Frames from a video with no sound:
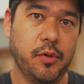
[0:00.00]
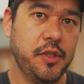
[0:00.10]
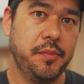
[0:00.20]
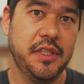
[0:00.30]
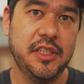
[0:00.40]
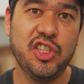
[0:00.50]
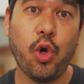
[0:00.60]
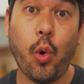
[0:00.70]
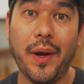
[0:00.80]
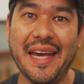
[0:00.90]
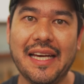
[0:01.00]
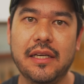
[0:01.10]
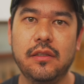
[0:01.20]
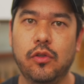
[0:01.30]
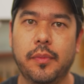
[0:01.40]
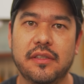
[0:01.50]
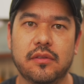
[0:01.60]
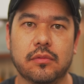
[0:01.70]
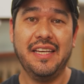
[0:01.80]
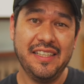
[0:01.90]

Você pode pedir de qualquer canto do Brasil.